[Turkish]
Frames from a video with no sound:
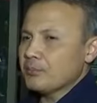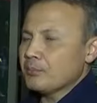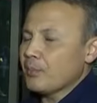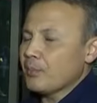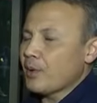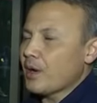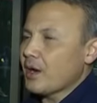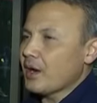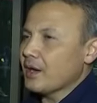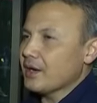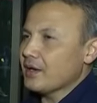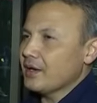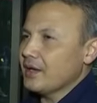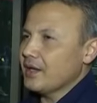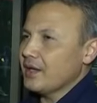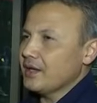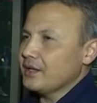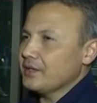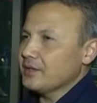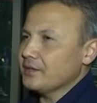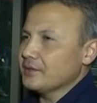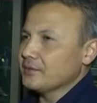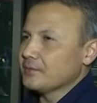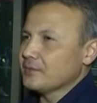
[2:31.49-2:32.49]

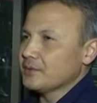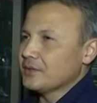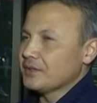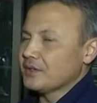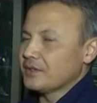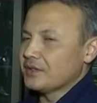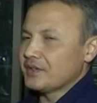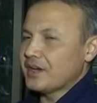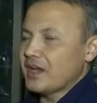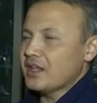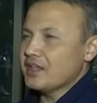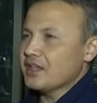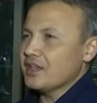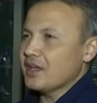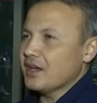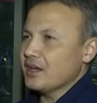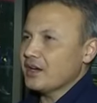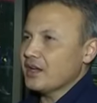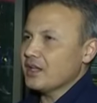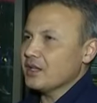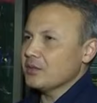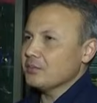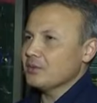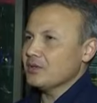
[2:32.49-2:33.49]
parlayan
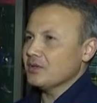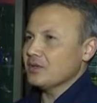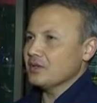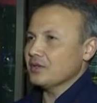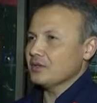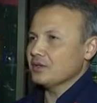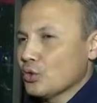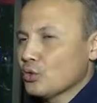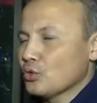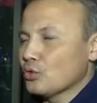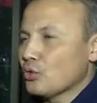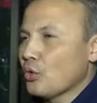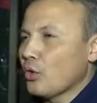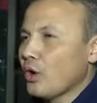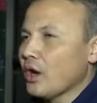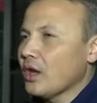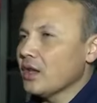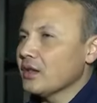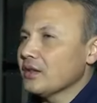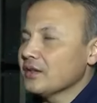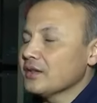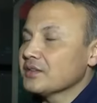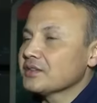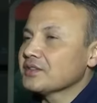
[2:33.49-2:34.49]
rengarenk bir
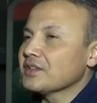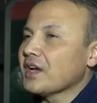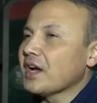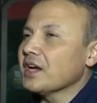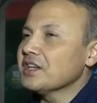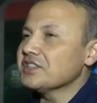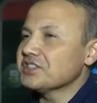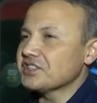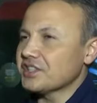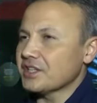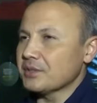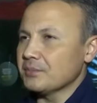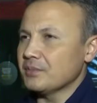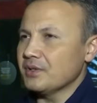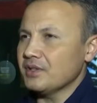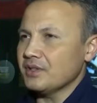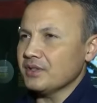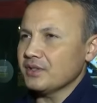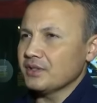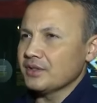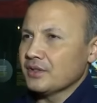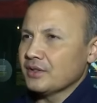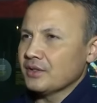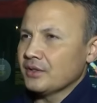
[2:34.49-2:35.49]
doğal taş gibi
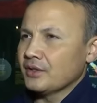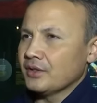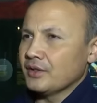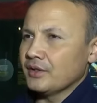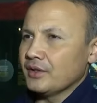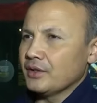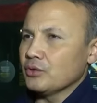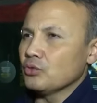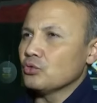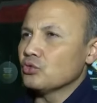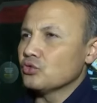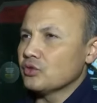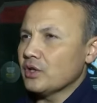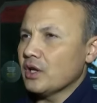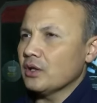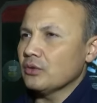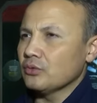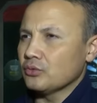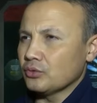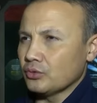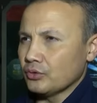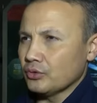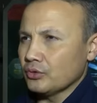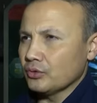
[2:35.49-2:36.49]
güzel
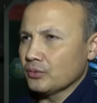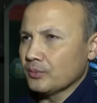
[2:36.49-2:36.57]
duruyor.